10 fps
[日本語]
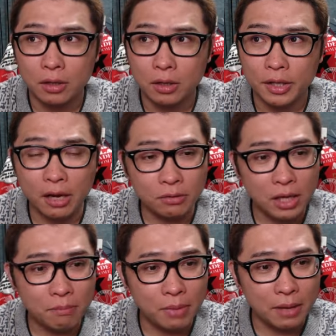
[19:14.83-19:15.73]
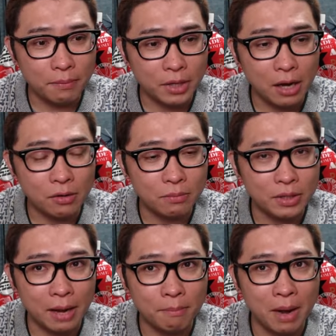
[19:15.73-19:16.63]
100何倍100
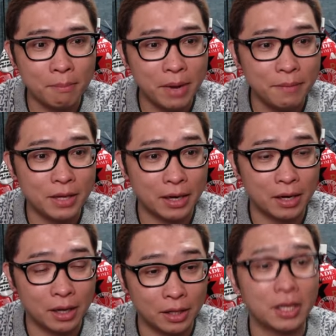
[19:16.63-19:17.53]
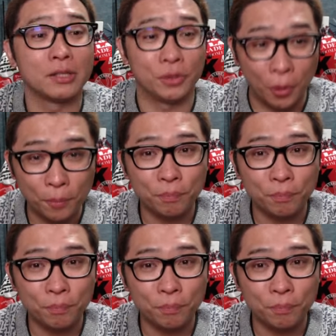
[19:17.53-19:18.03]
何万倍みたいなのが出たんすよ。